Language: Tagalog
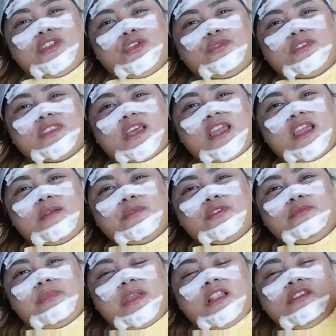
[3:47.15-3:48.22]
yung
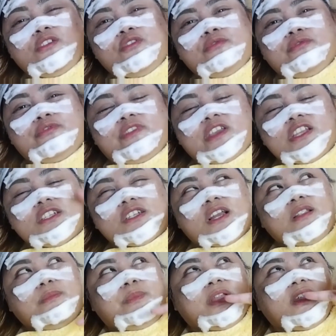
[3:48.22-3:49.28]
diamond peel. Yung
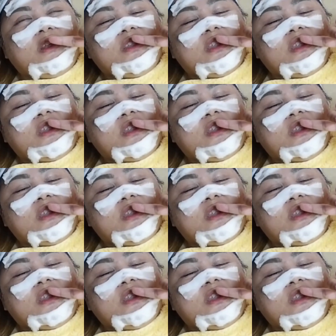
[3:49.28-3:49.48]
facial pala